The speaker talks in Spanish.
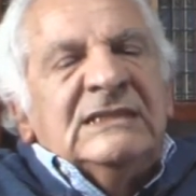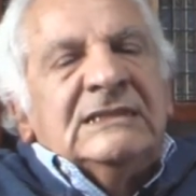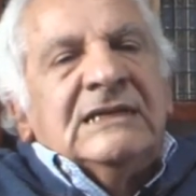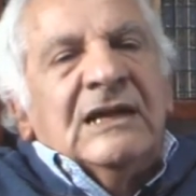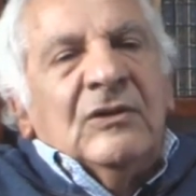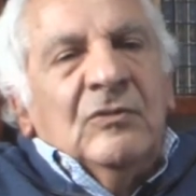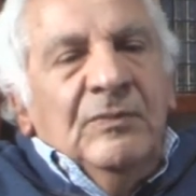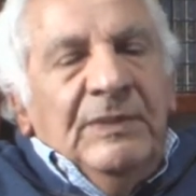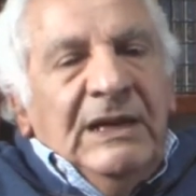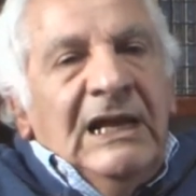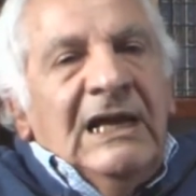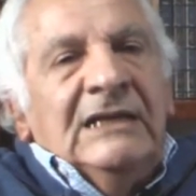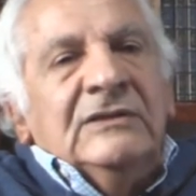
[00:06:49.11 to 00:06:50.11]

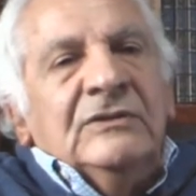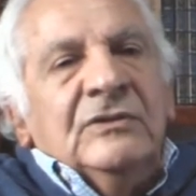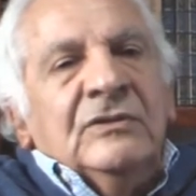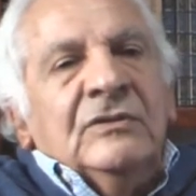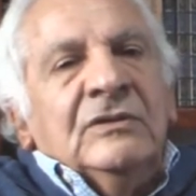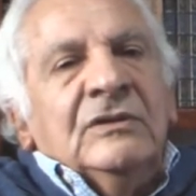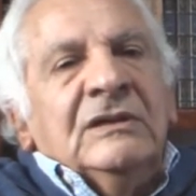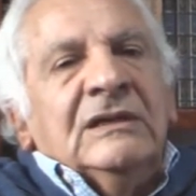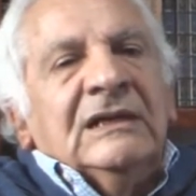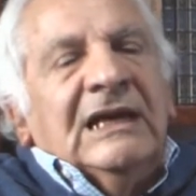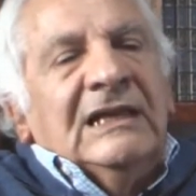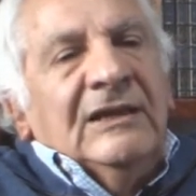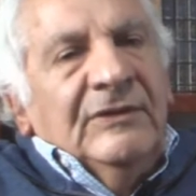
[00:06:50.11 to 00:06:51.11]
recuperando
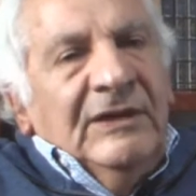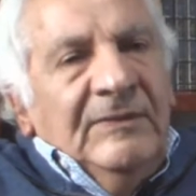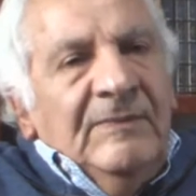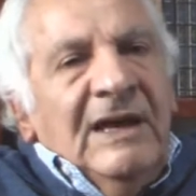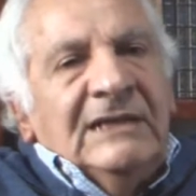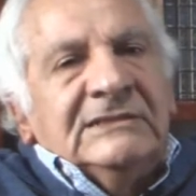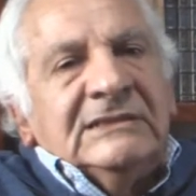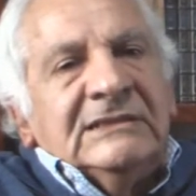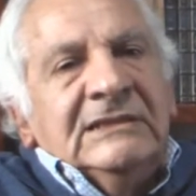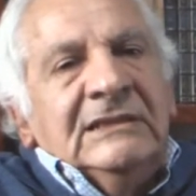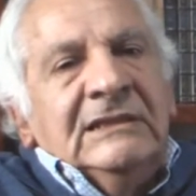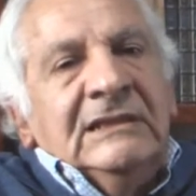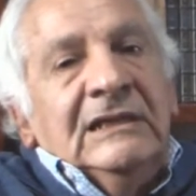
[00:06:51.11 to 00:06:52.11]
cada vez más
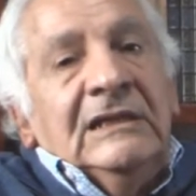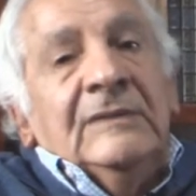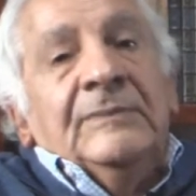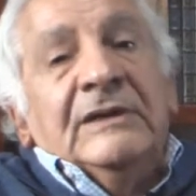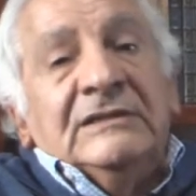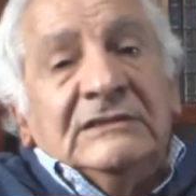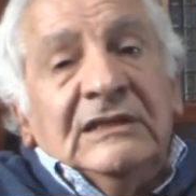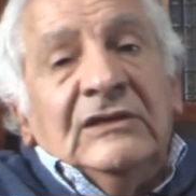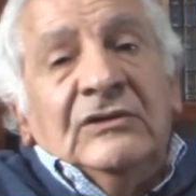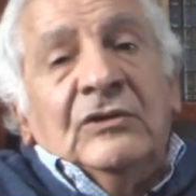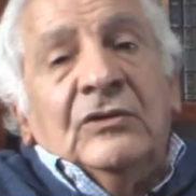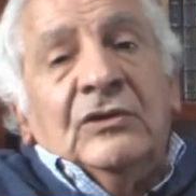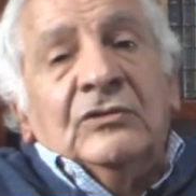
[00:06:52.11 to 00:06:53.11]
el
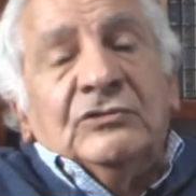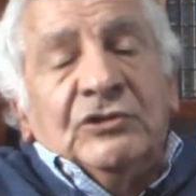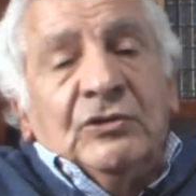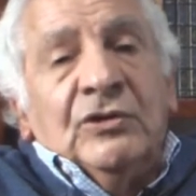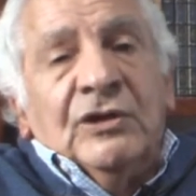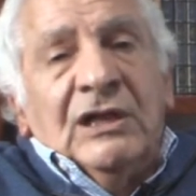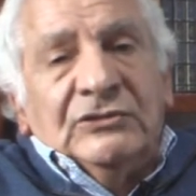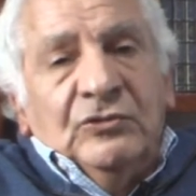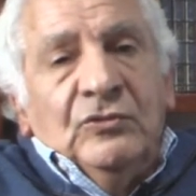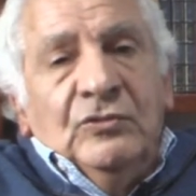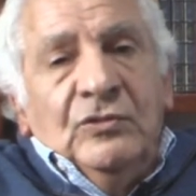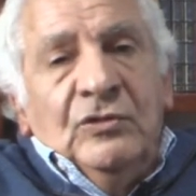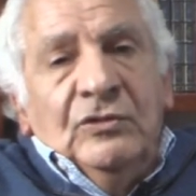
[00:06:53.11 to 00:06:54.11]
prestigio que otrora
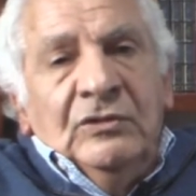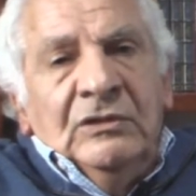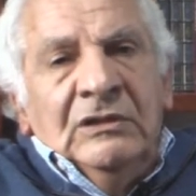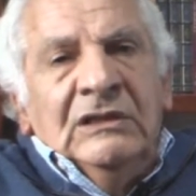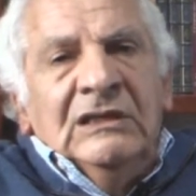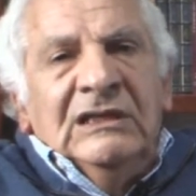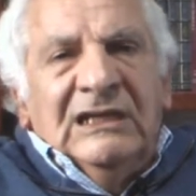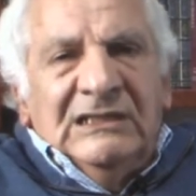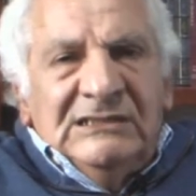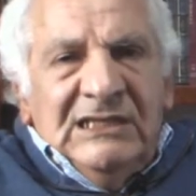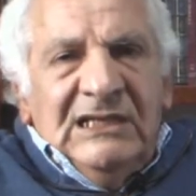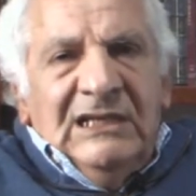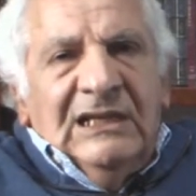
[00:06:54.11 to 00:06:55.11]
tuvo y
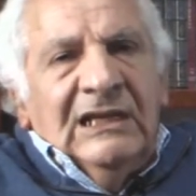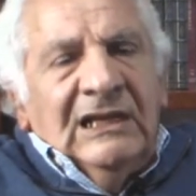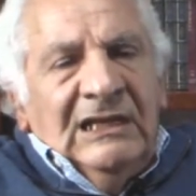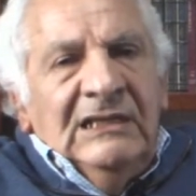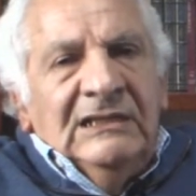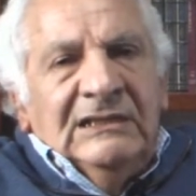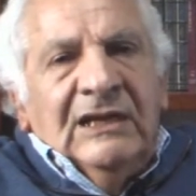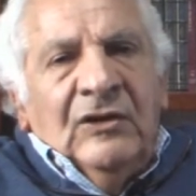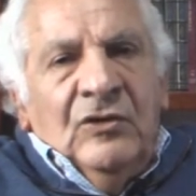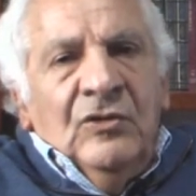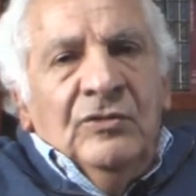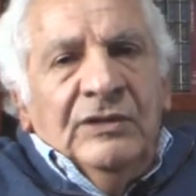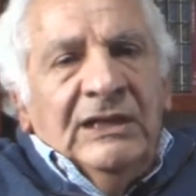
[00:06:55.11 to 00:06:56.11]
que sé que gente
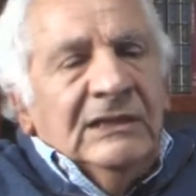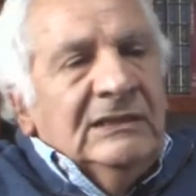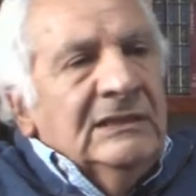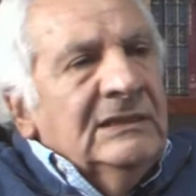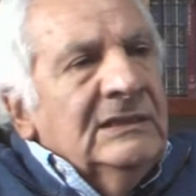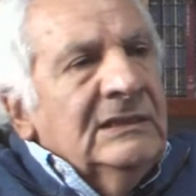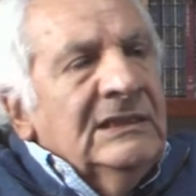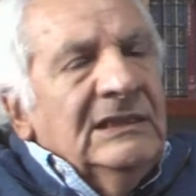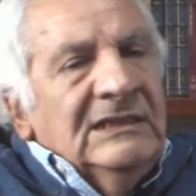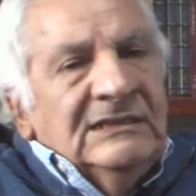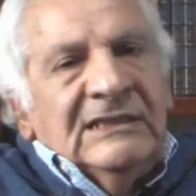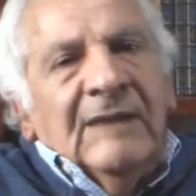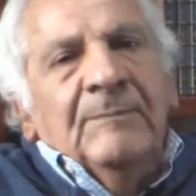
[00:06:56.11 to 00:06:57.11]
joven
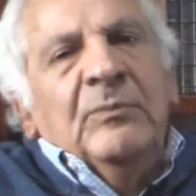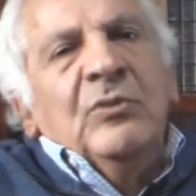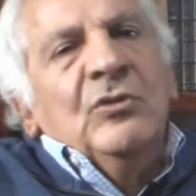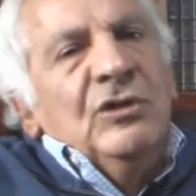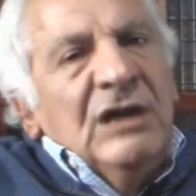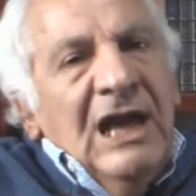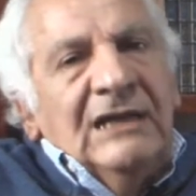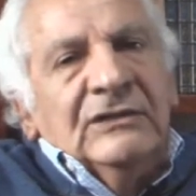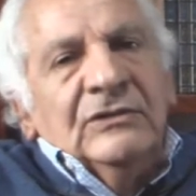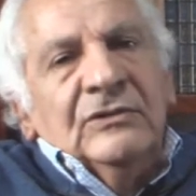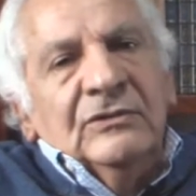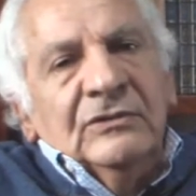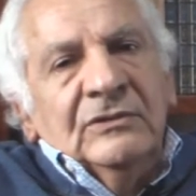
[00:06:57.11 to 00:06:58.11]
está
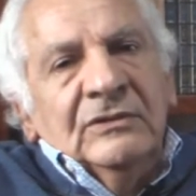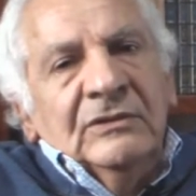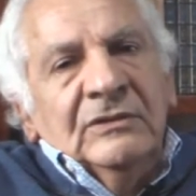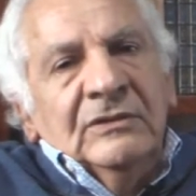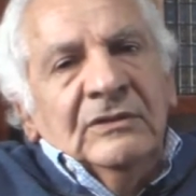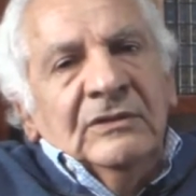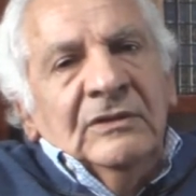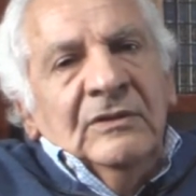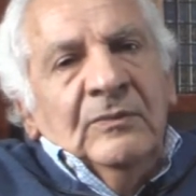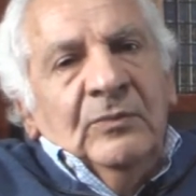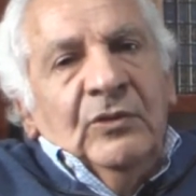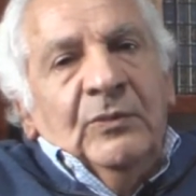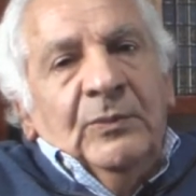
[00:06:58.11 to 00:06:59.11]
pugnando
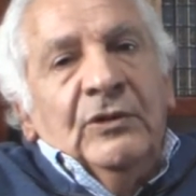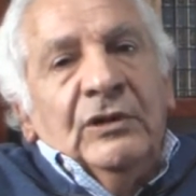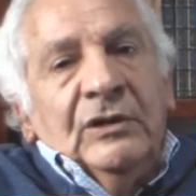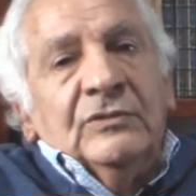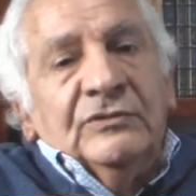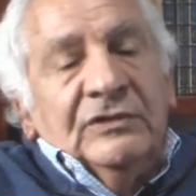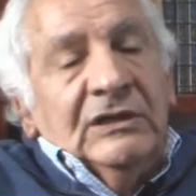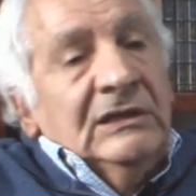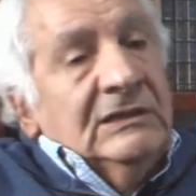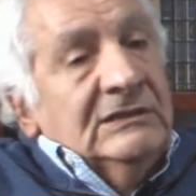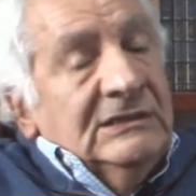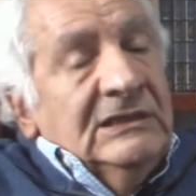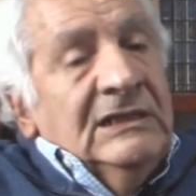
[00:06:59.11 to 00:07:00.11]
por poder conseguir.
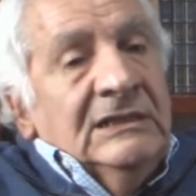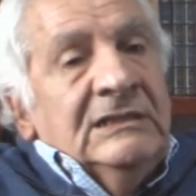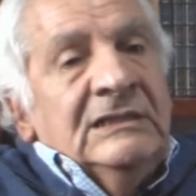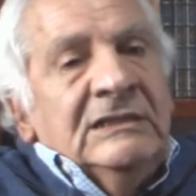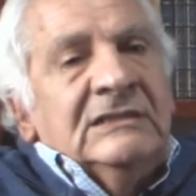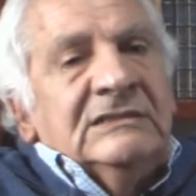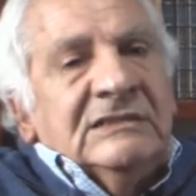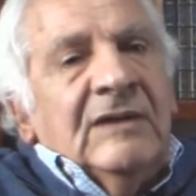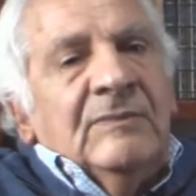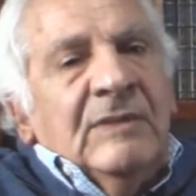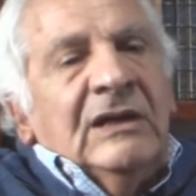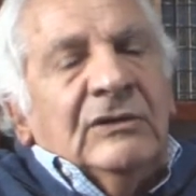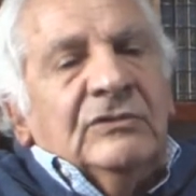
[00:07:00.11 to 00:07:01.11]
decir,
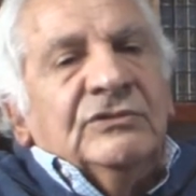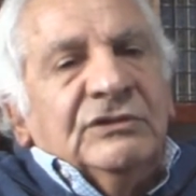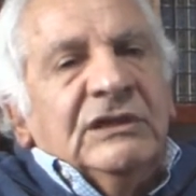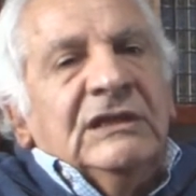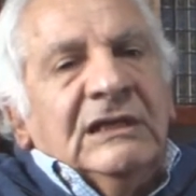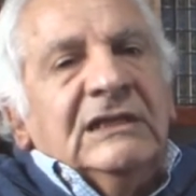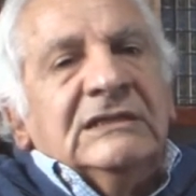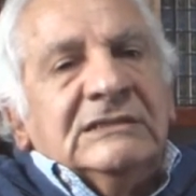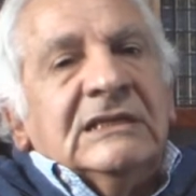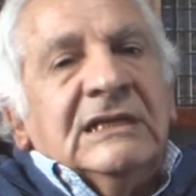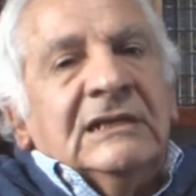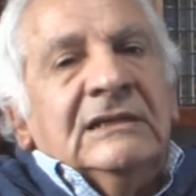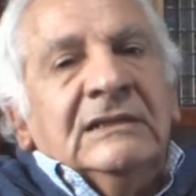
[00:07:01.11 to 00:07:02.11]
San Marcos tiene
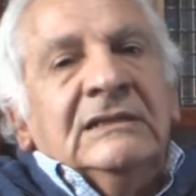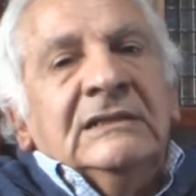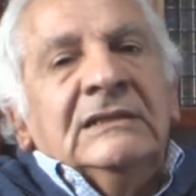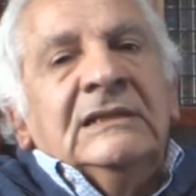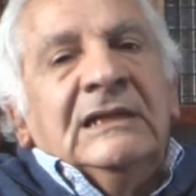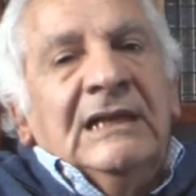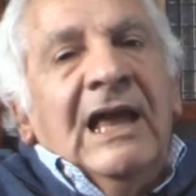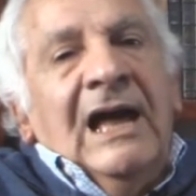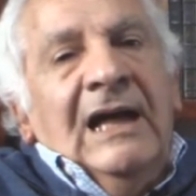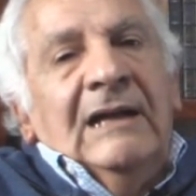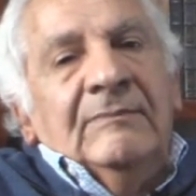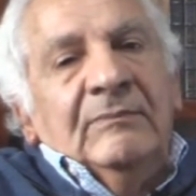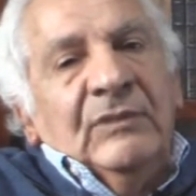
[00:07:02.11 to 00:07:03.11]
ser
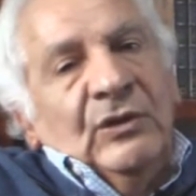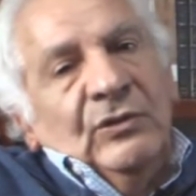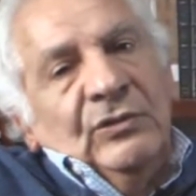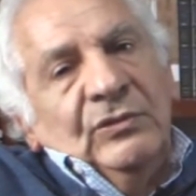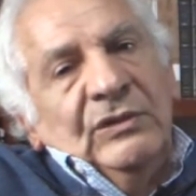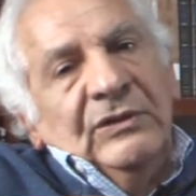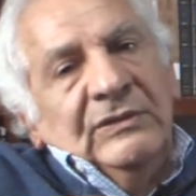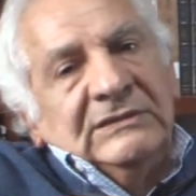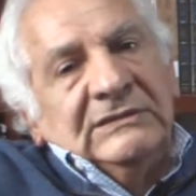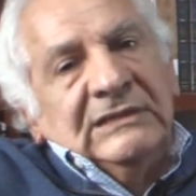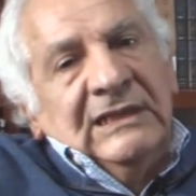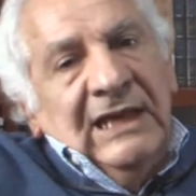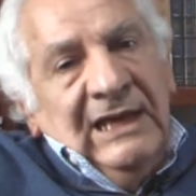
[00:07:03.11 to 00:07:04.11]
la mejor
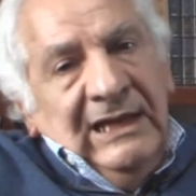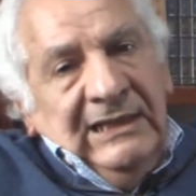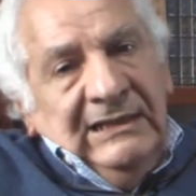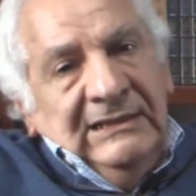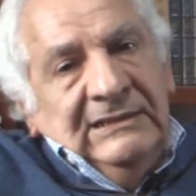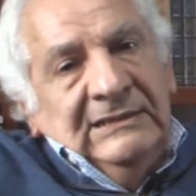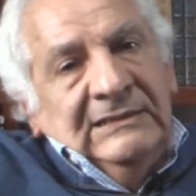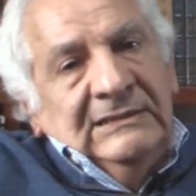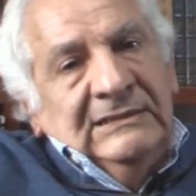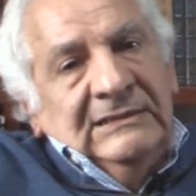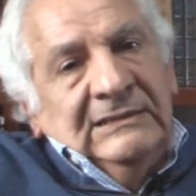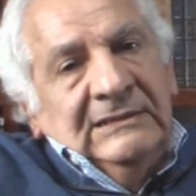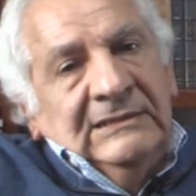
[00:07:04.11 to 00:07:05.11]
universidad
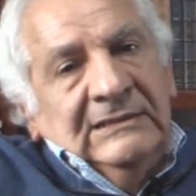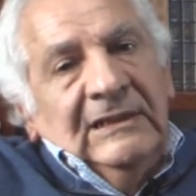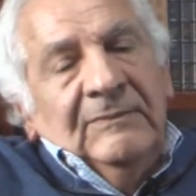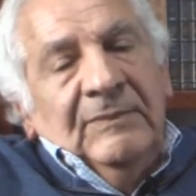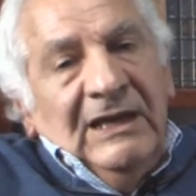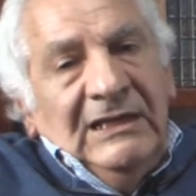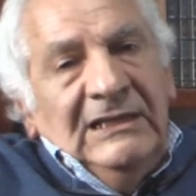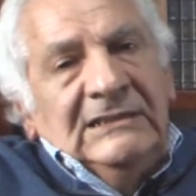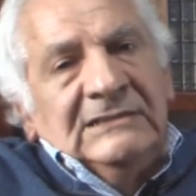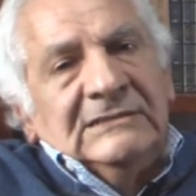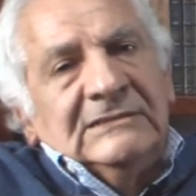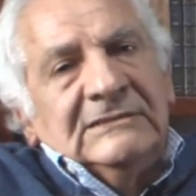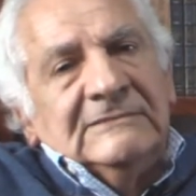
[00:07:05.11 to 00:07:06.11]
del
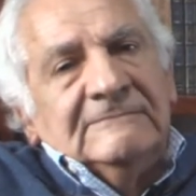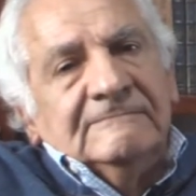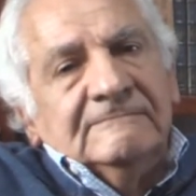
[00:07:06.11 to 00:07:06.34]
país.